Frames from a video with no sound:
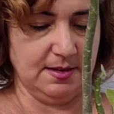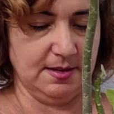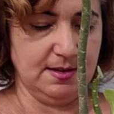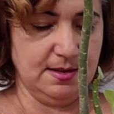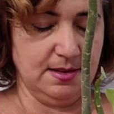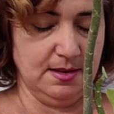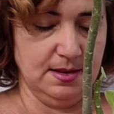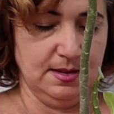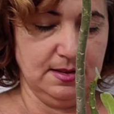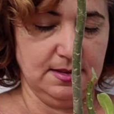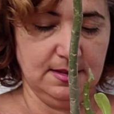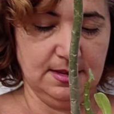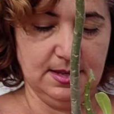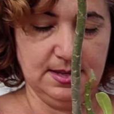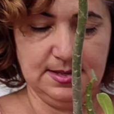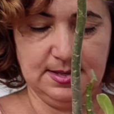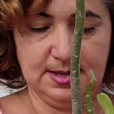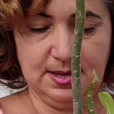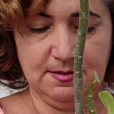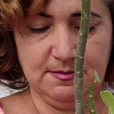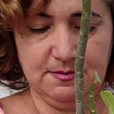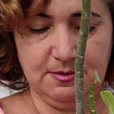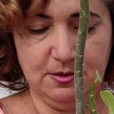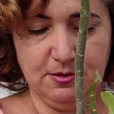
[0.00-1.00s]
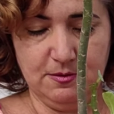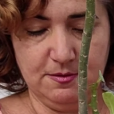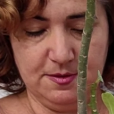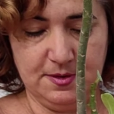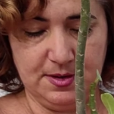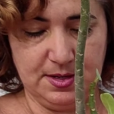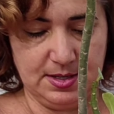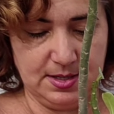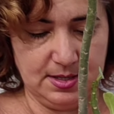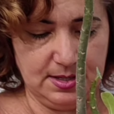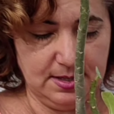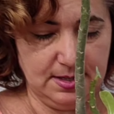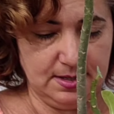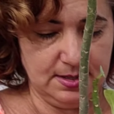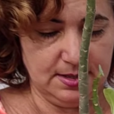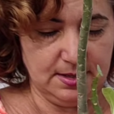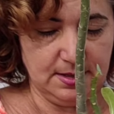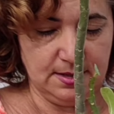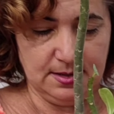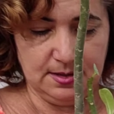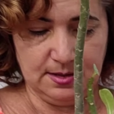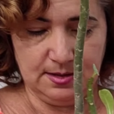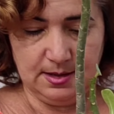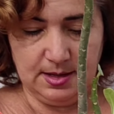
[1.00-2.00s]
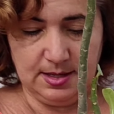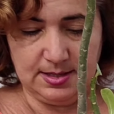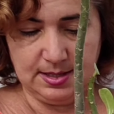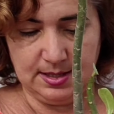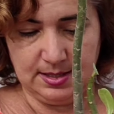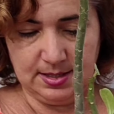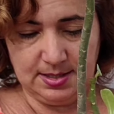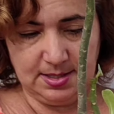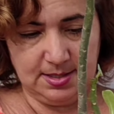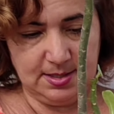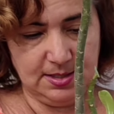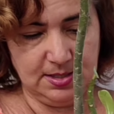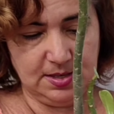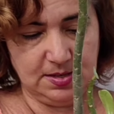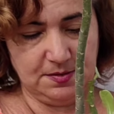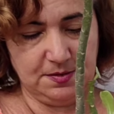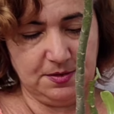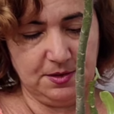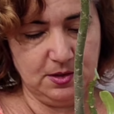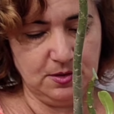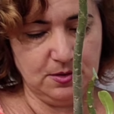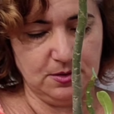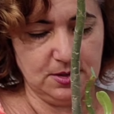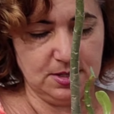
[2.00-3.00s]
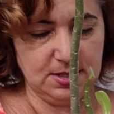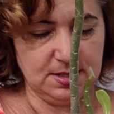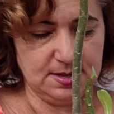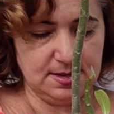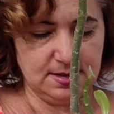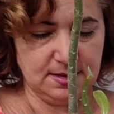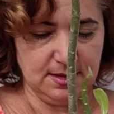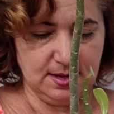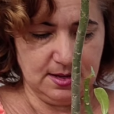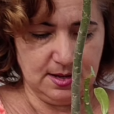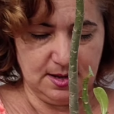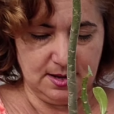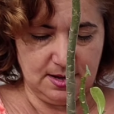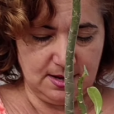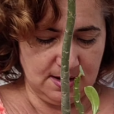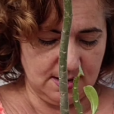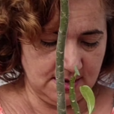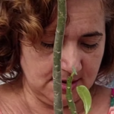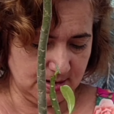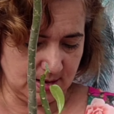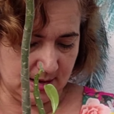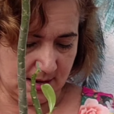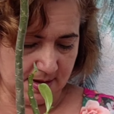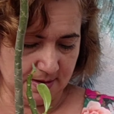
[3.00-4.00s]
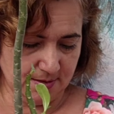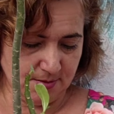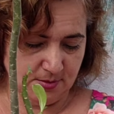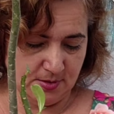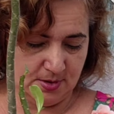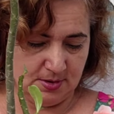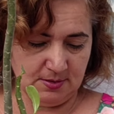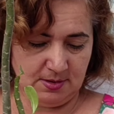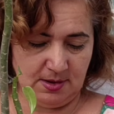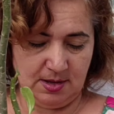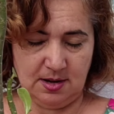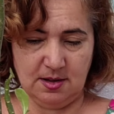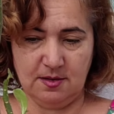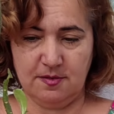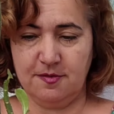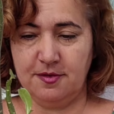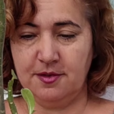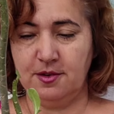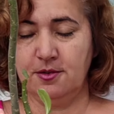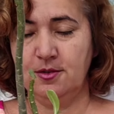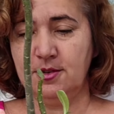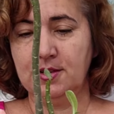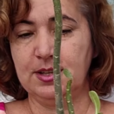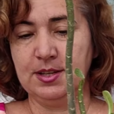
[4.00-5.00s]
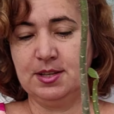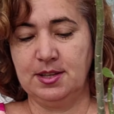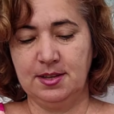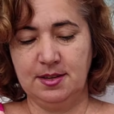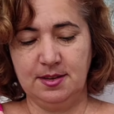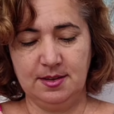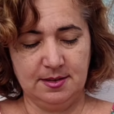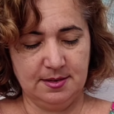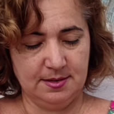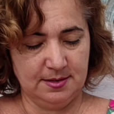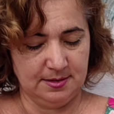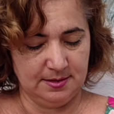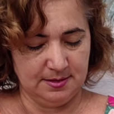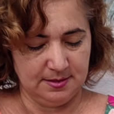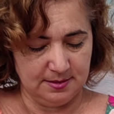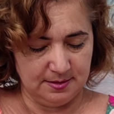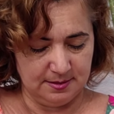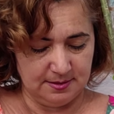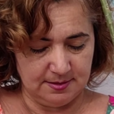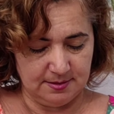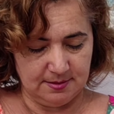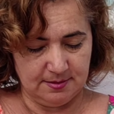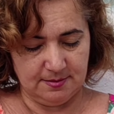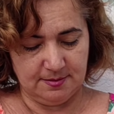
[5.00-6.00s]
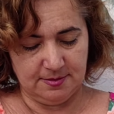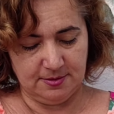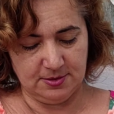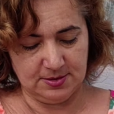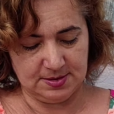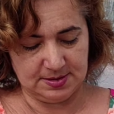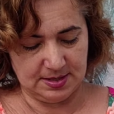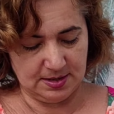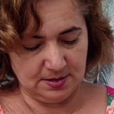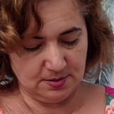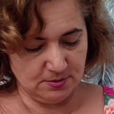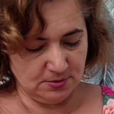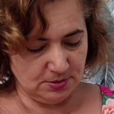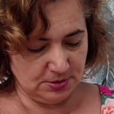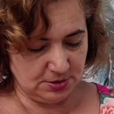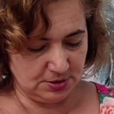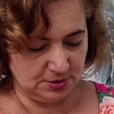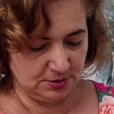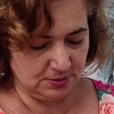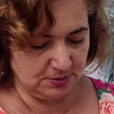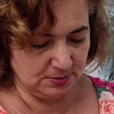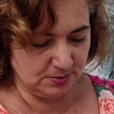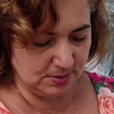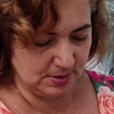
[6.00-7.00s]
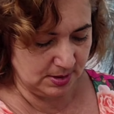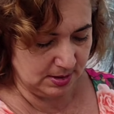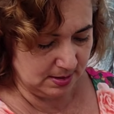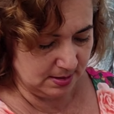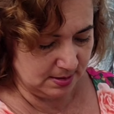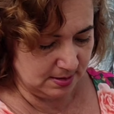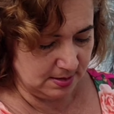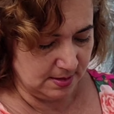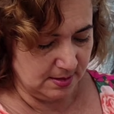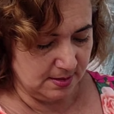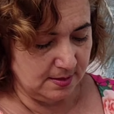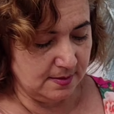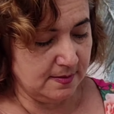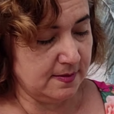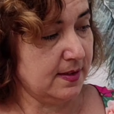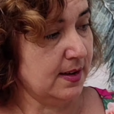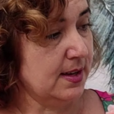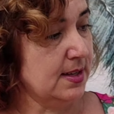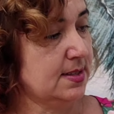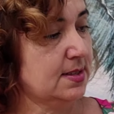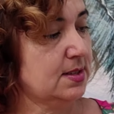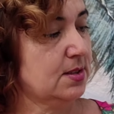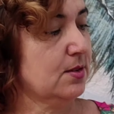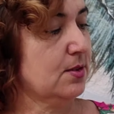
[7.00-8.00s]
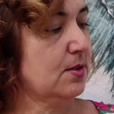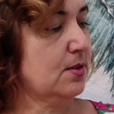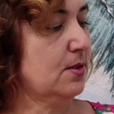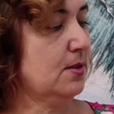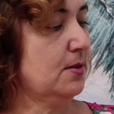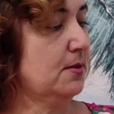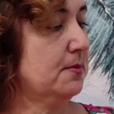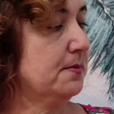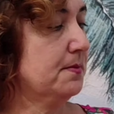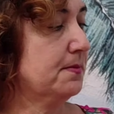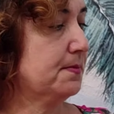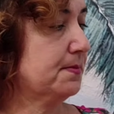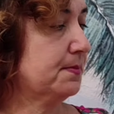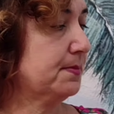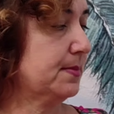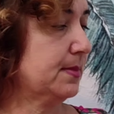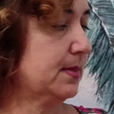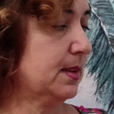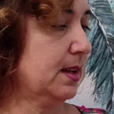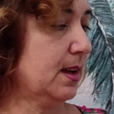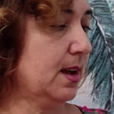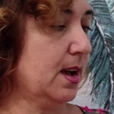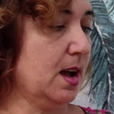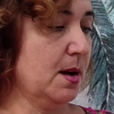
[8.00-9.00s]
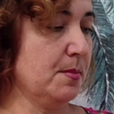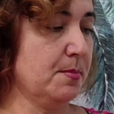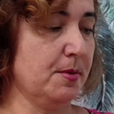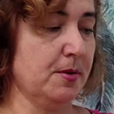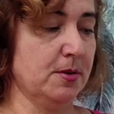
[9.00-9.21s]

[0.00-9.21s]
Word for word: vai desenvolver, vai dar lindas flores, Aí quando ela florir, você continua, faz só a